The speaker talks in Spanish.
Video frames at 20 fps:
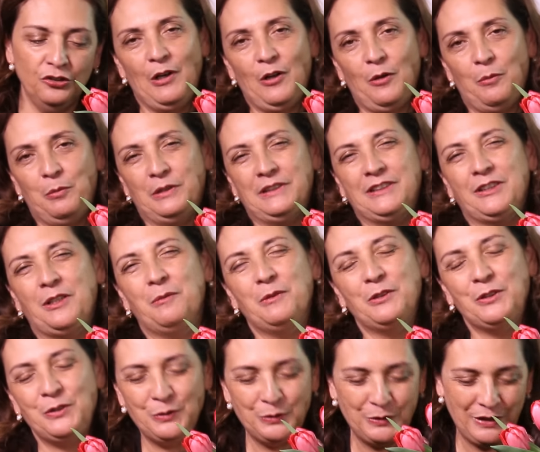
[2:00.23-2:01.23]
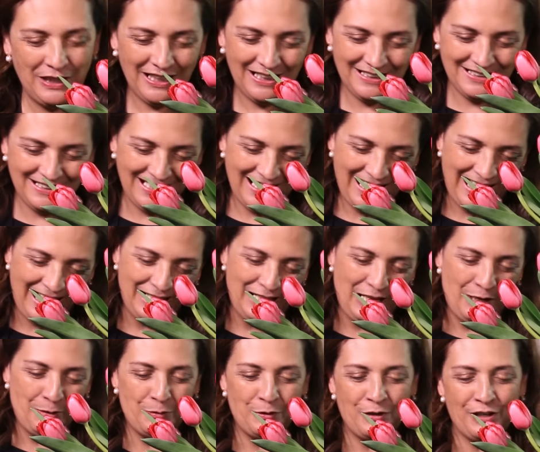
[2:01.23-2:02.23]
Pero pues como tú quieres
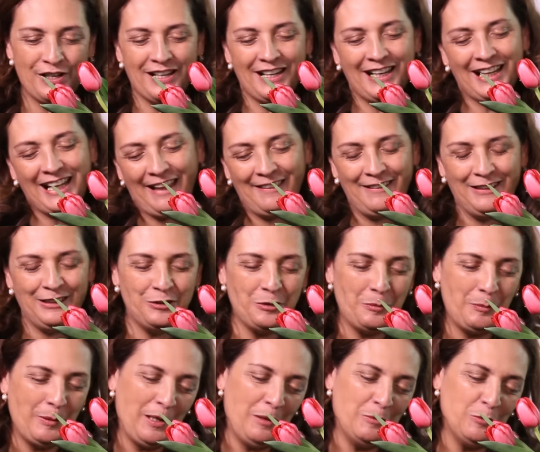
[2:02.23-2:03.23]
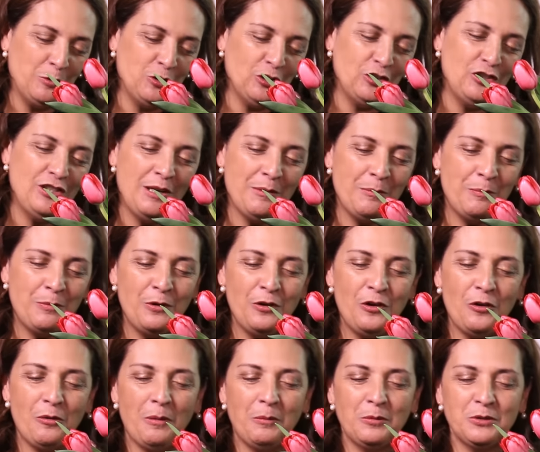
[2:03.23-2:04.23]
dejarle un recadito para mucho tiempo,
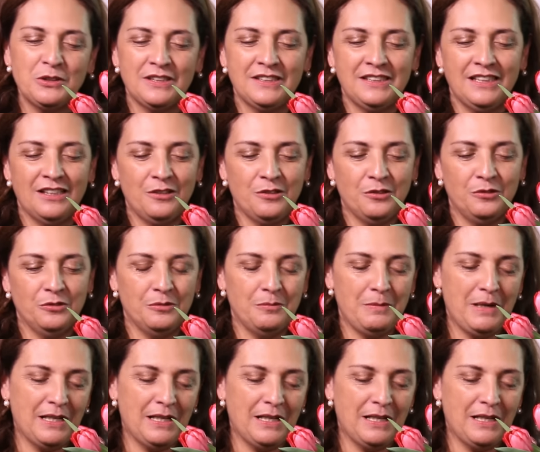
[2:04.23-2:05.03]
lo vamos a hacer con un